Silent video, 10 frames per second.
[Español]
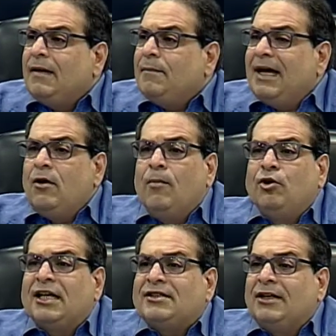Viene un,
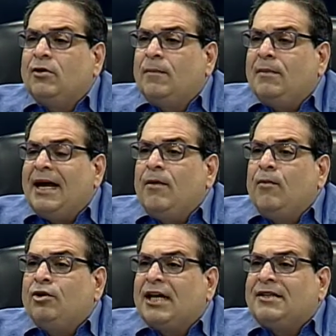
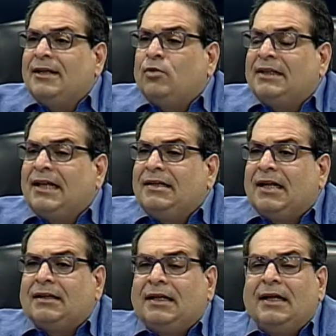muchachito, y te dice
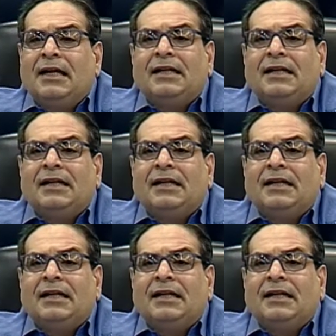a ti: